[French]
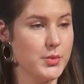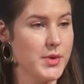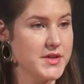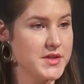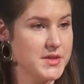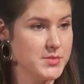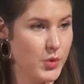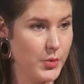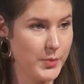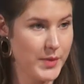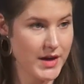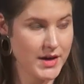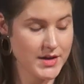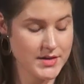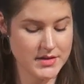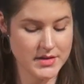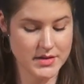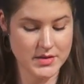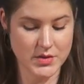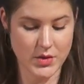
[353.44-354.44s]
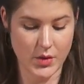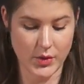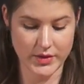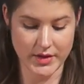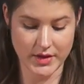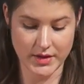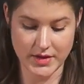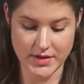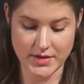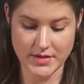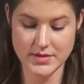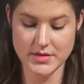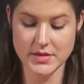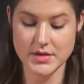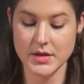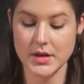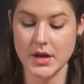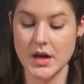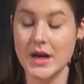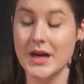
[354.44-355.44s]
de bâtiments préexistants en
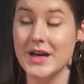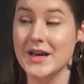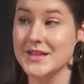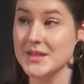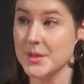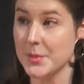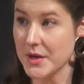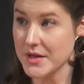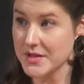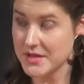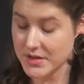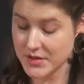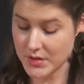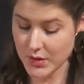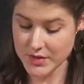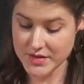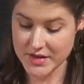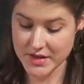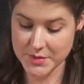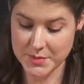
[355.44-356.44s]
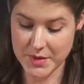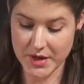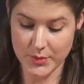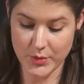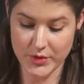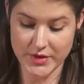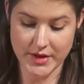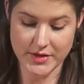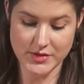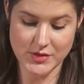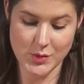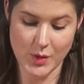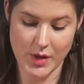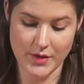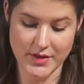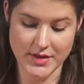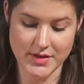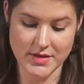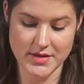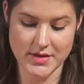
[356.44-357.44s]
églises ses précédentes expérimentations
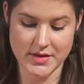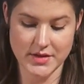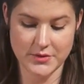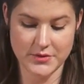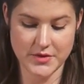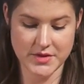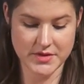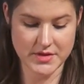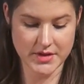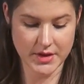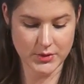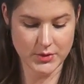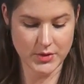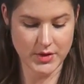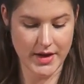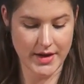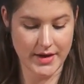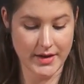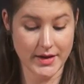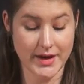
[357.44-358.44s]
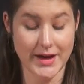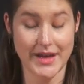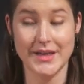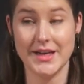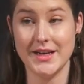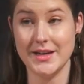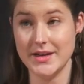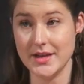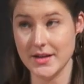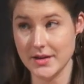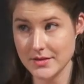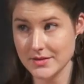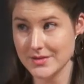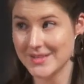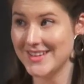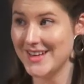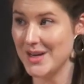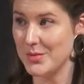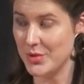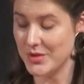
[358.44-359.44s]
avec des édifices circulaires et les liens
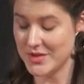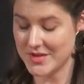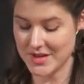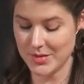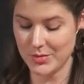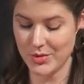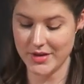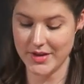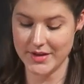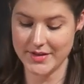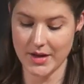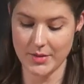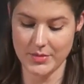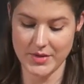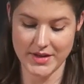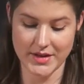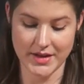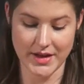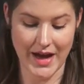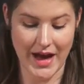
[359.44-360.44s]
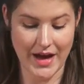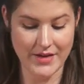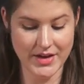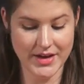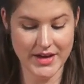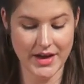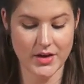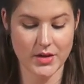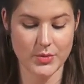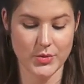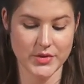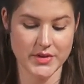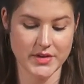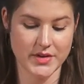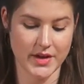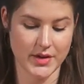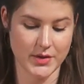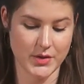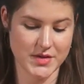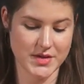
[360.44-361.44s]
qu'il est possible d'établir avec la
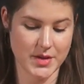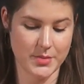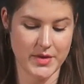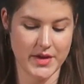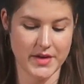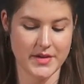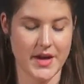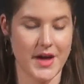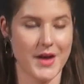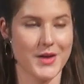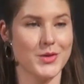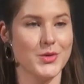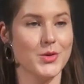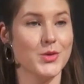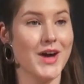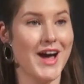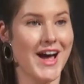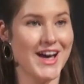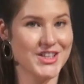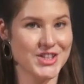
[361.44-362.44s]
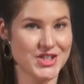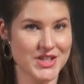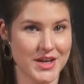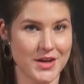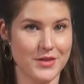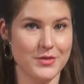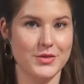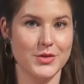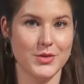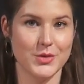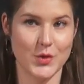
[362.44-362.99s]
commanditaire de San Bernardo achèvent